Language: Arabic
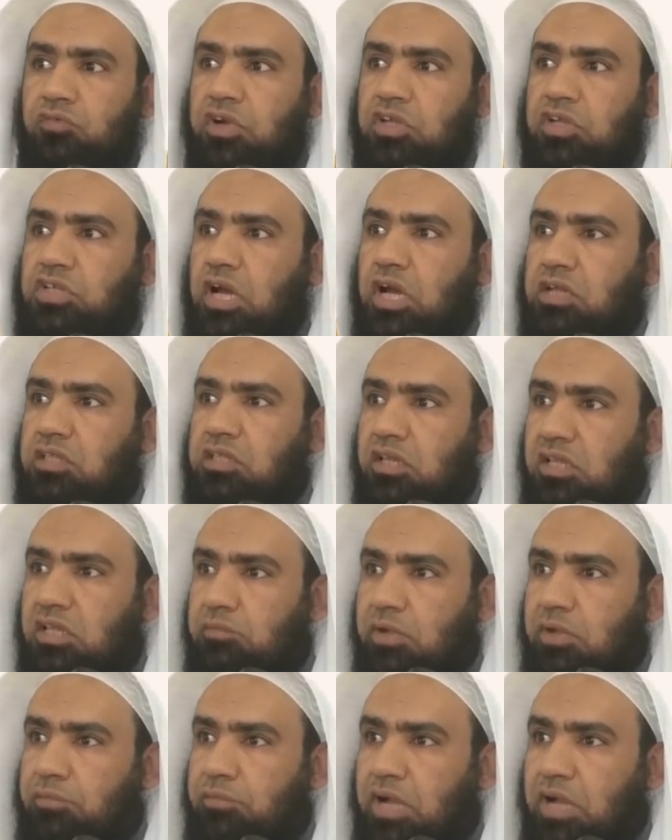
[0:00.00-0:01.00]
فجعل
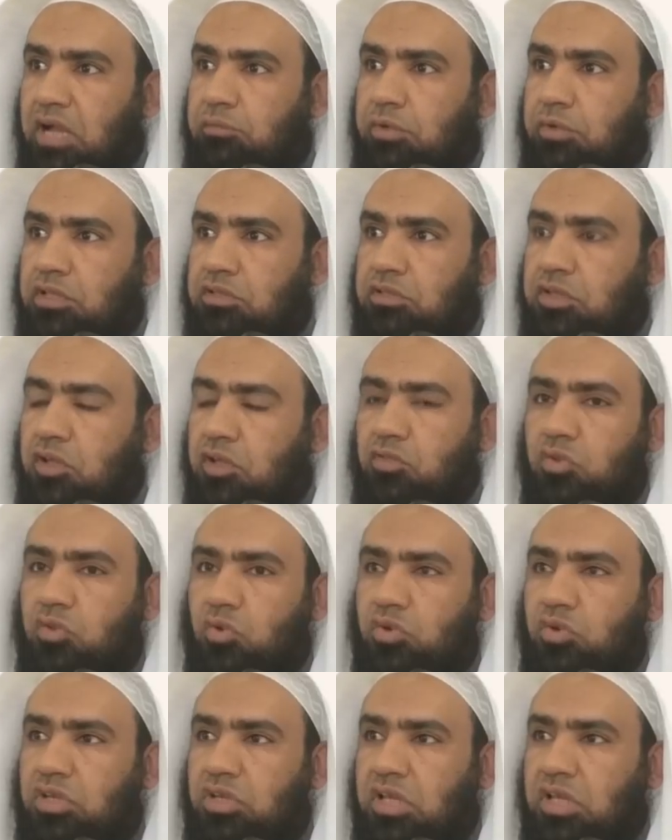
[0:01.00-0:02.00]
الإمام أحمد
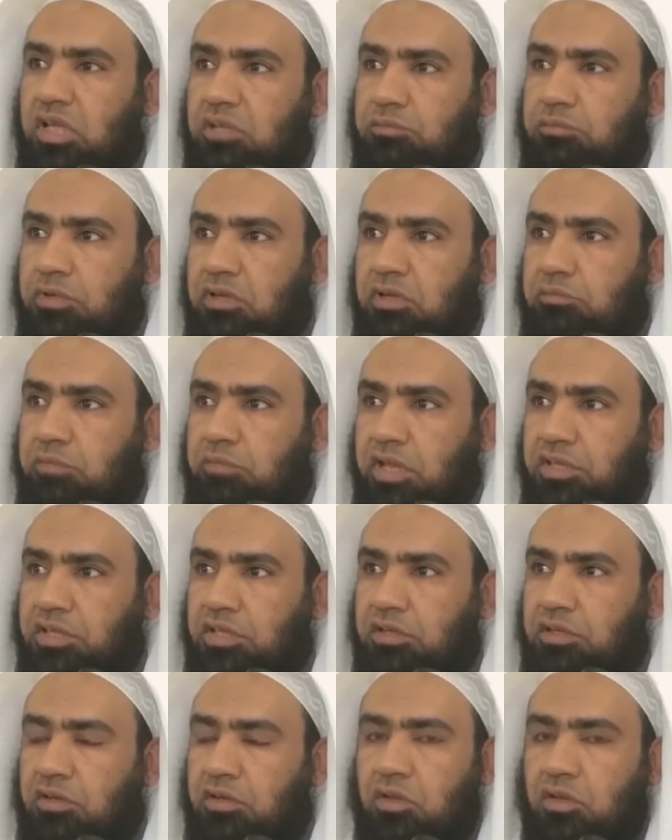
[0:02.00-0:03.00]
ينظر إلى ابن
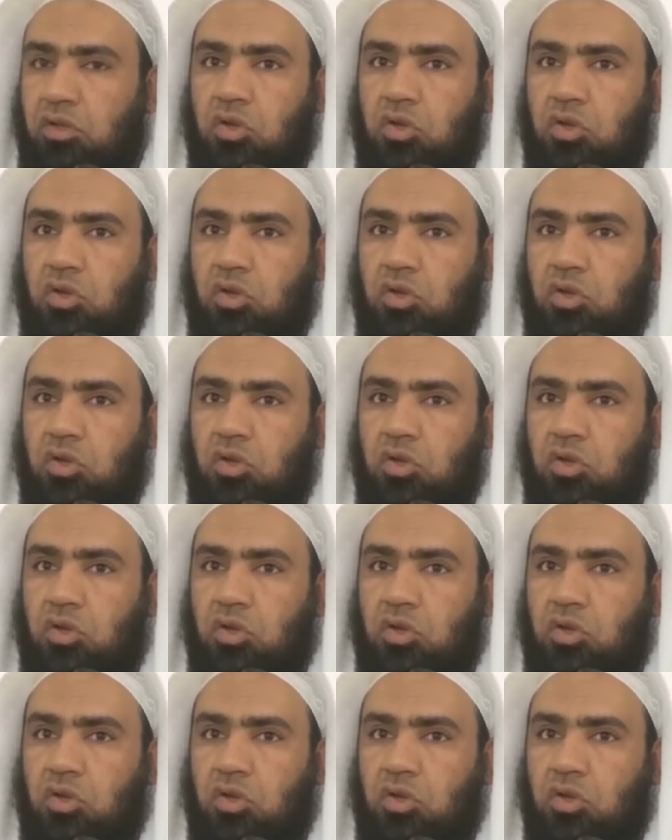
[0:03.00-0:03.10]
معين